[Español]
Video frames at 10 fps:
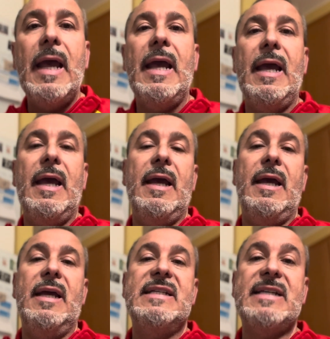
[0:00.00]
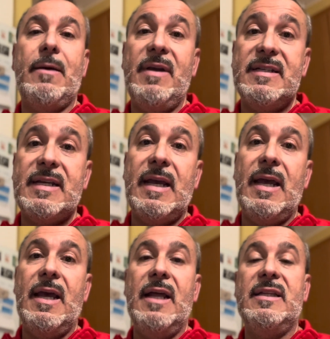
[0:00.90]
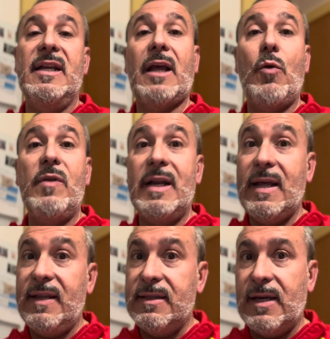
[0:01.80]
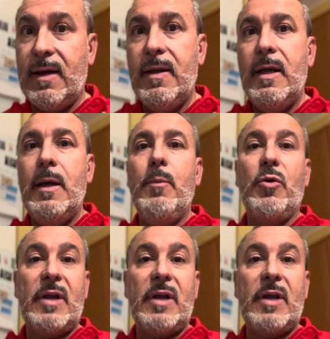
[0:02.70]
Eh, sabes que tienes que cuidar la dieta. ¿Por